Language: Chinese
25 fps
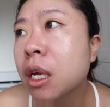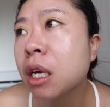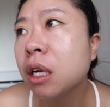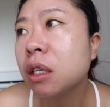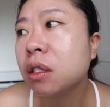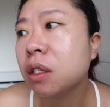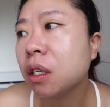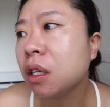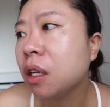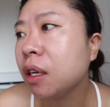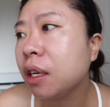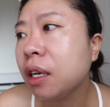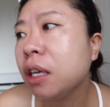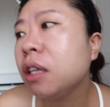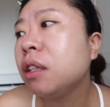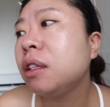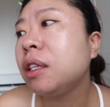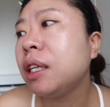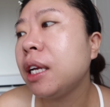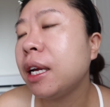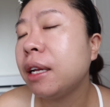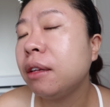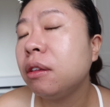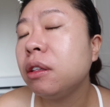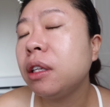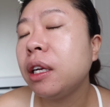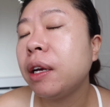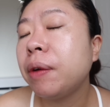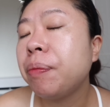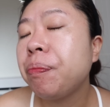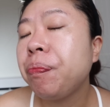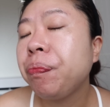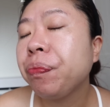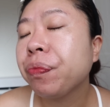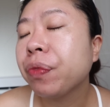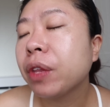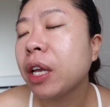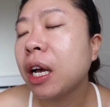真的，一点点。
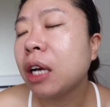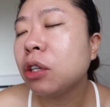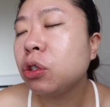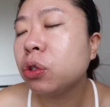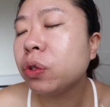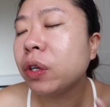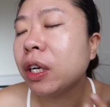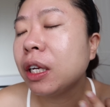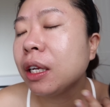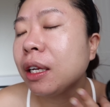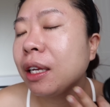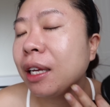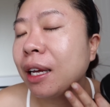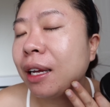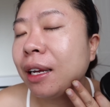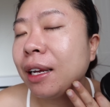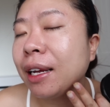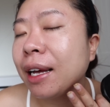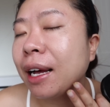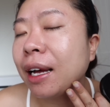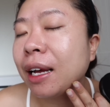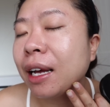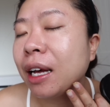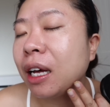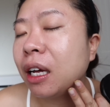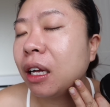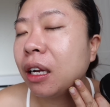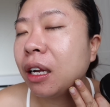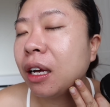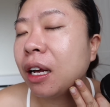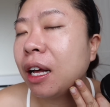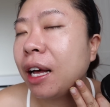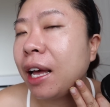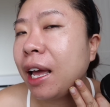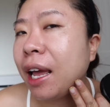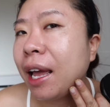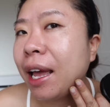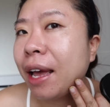它就会跟刚刚的那
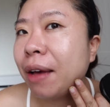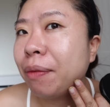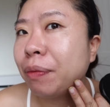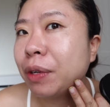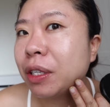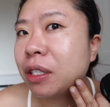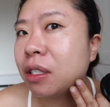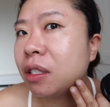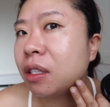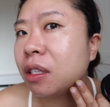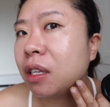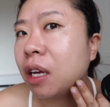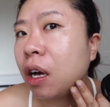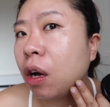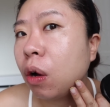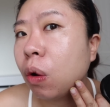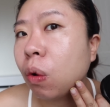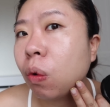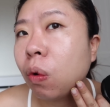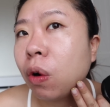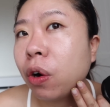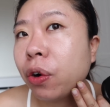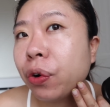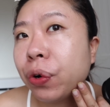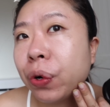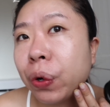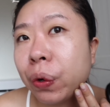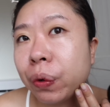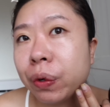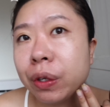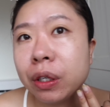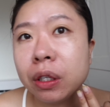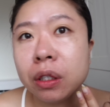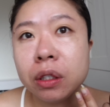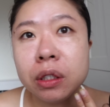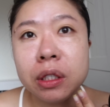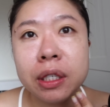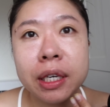个 A.M. 的四号光融
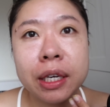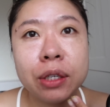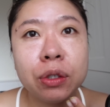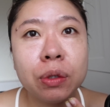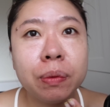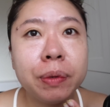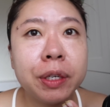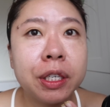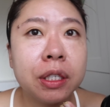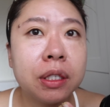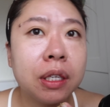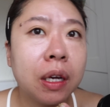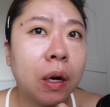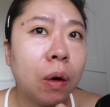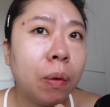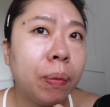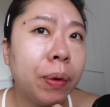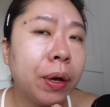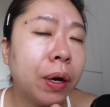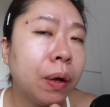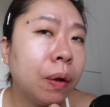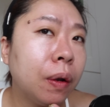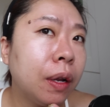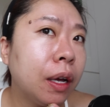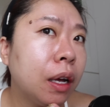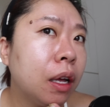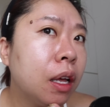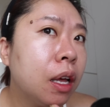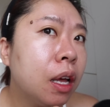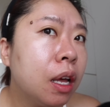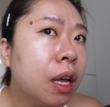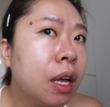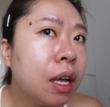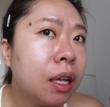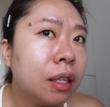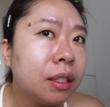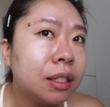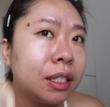合起来，就变超漂亮。
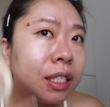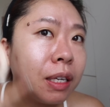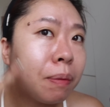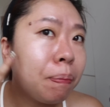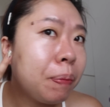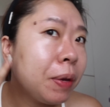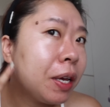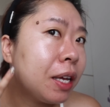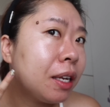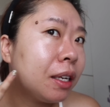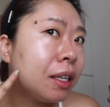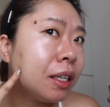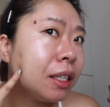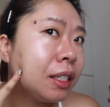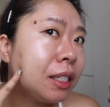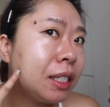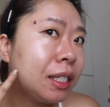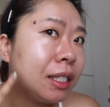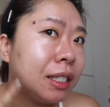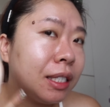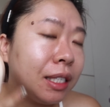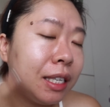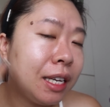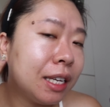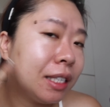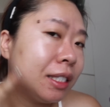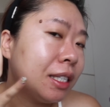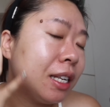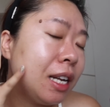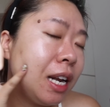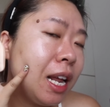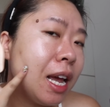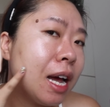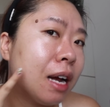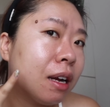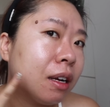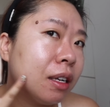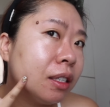这边呢，其实也是
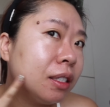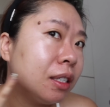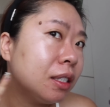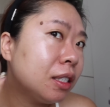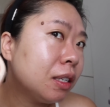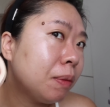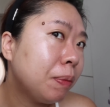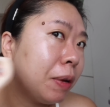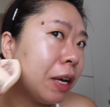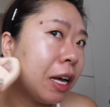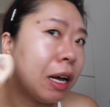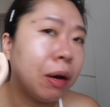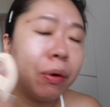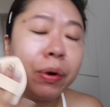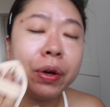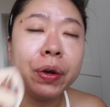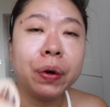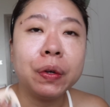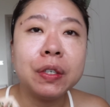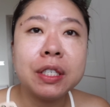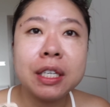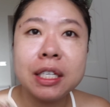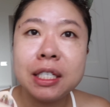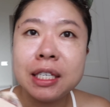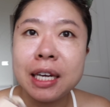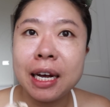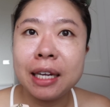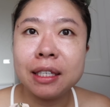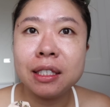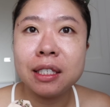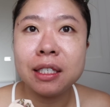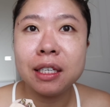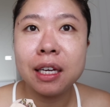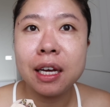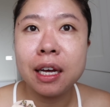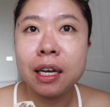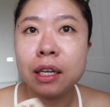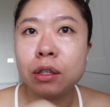亮，可是这边还会有一些瑕
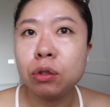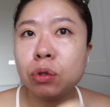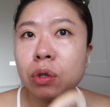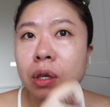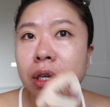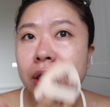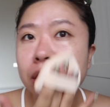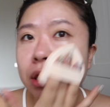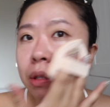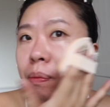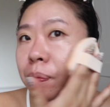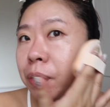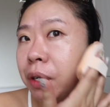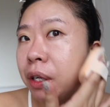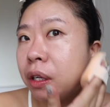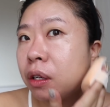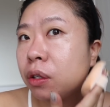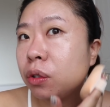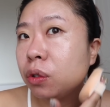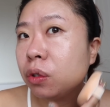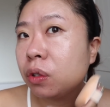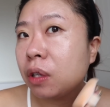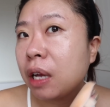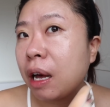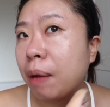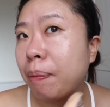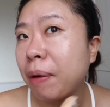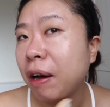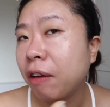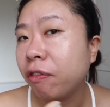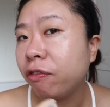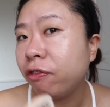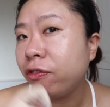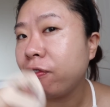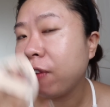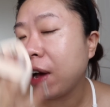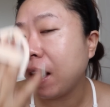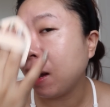疵看得出来。这边呢，就是它把
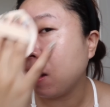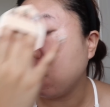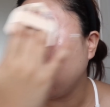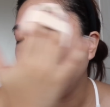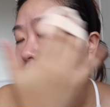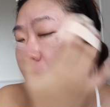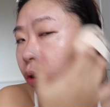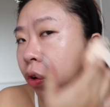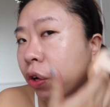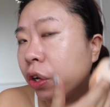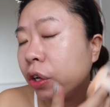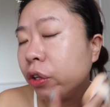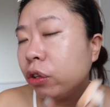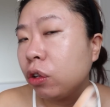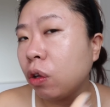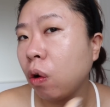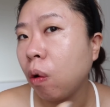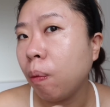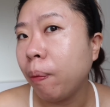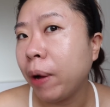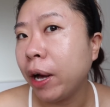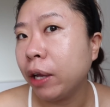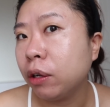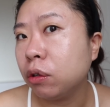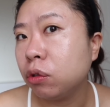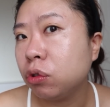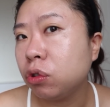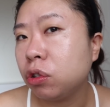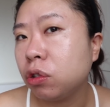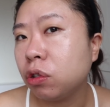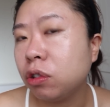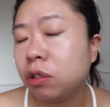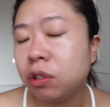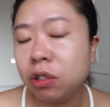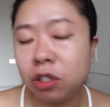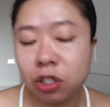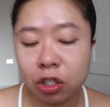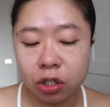泛红跟痘疤都
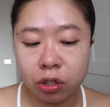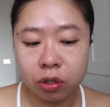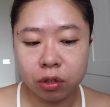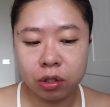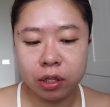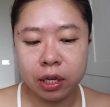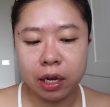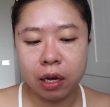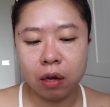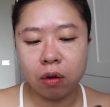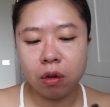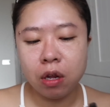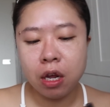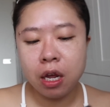是遮掉，